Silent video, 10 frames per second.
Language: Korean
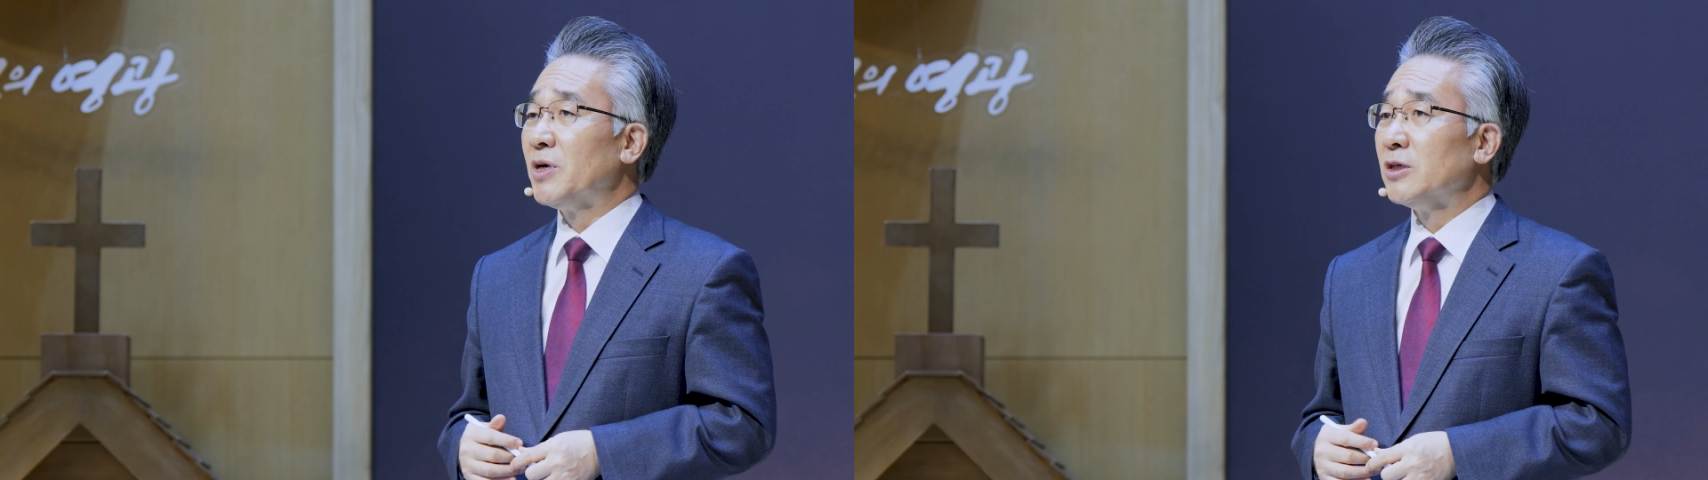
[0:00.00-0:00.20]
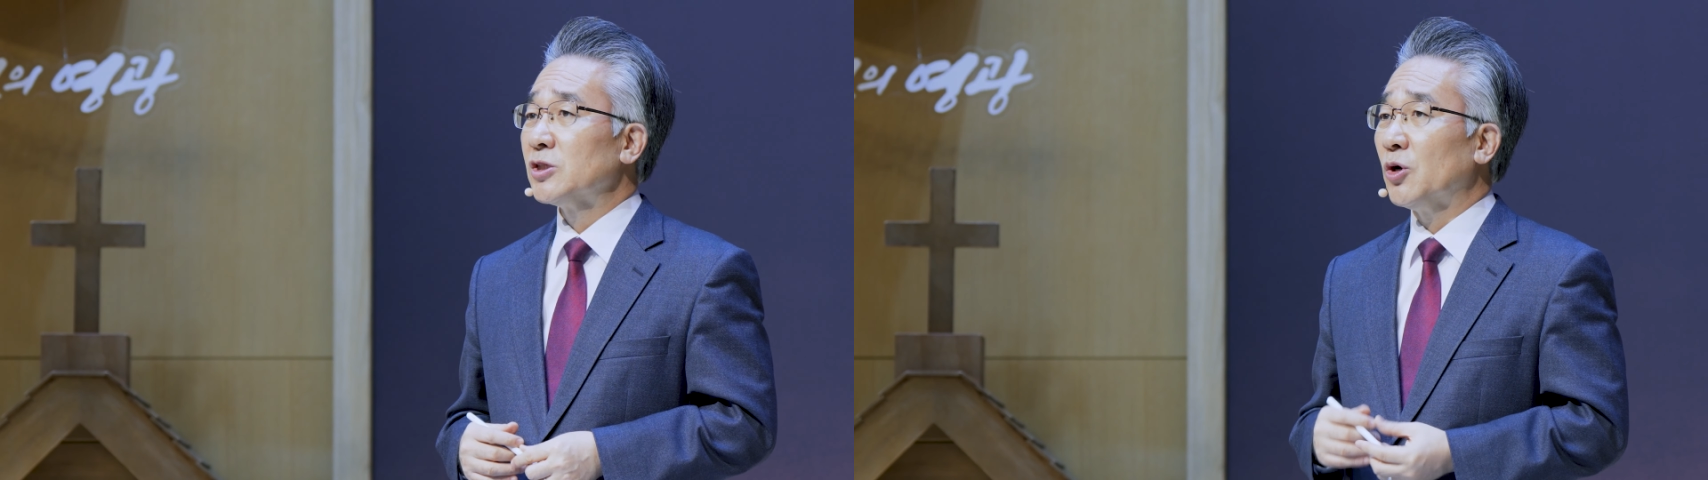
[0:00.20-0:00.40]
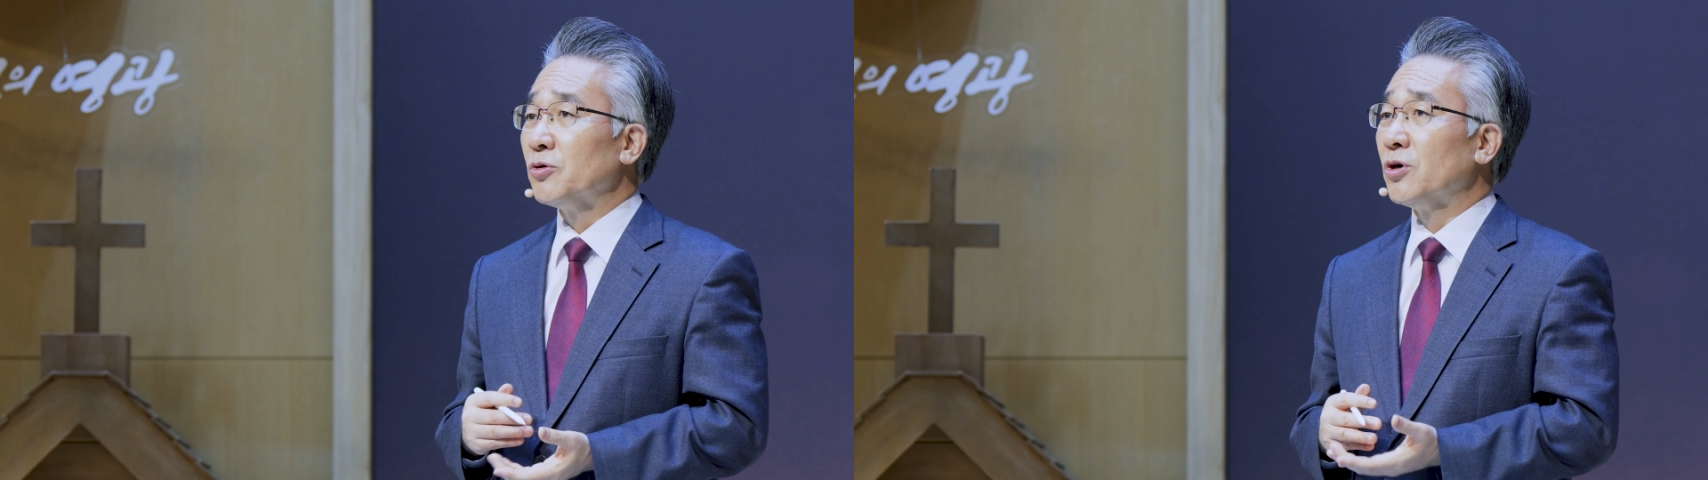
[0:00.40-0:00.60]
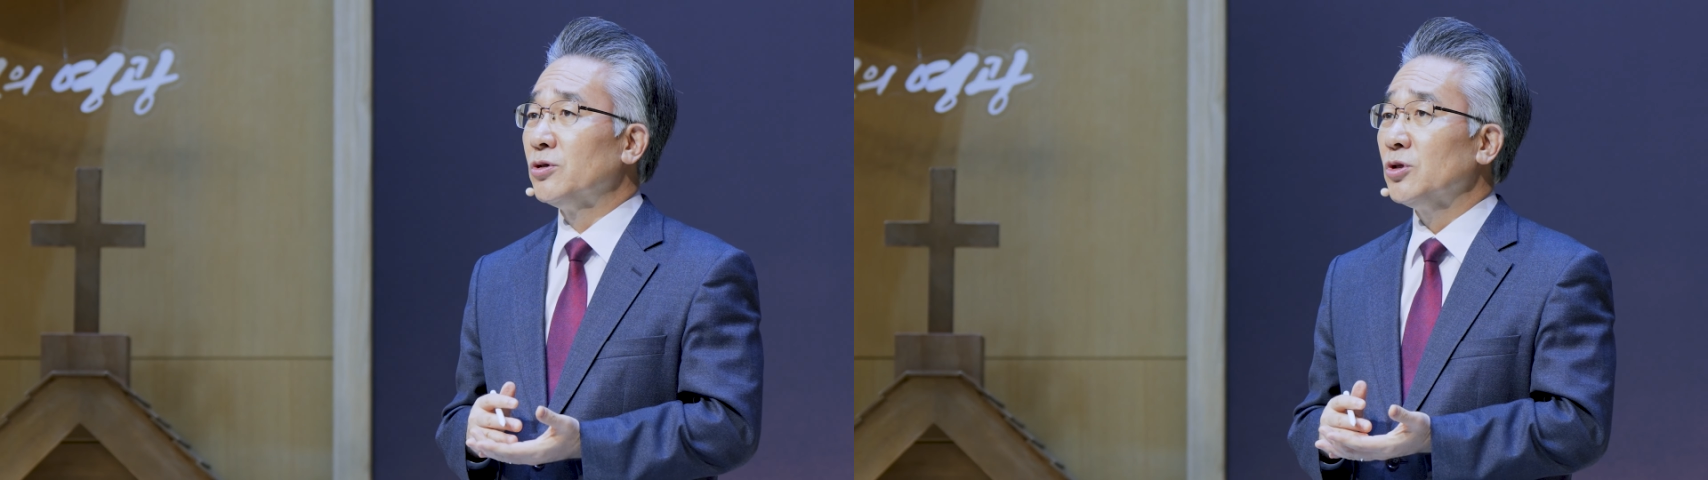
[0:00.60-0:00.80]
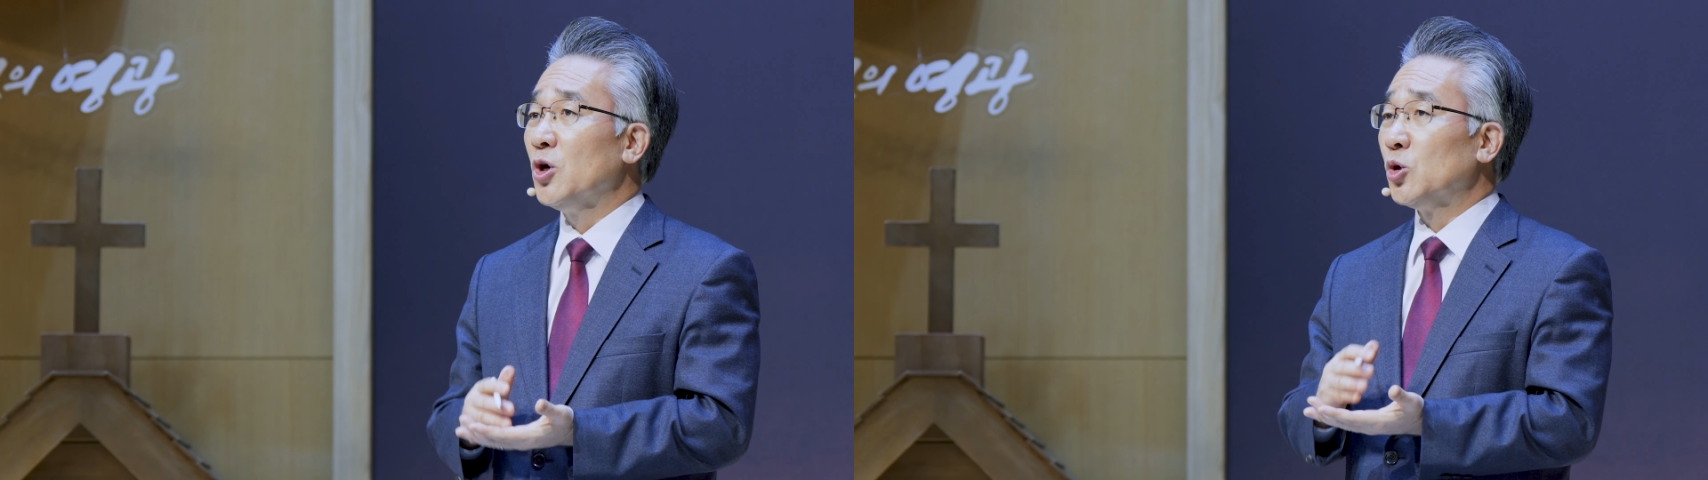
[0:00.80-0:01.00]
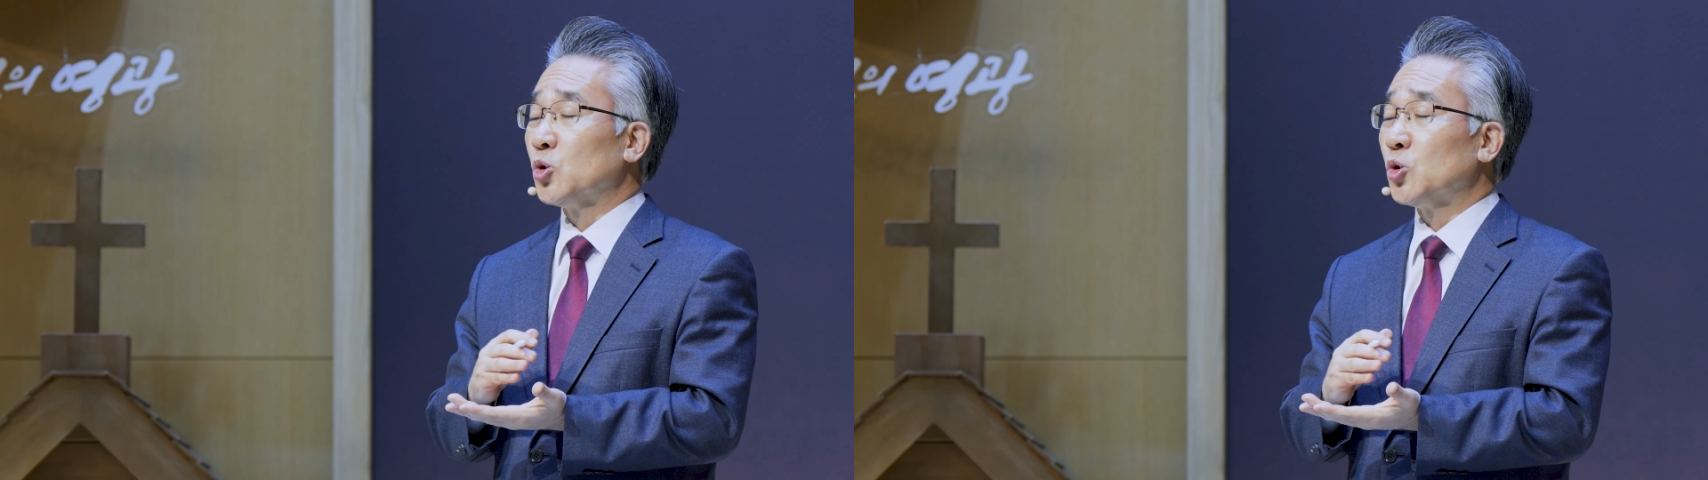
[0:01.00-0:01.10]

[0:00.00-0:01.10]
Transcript: 하면 성경은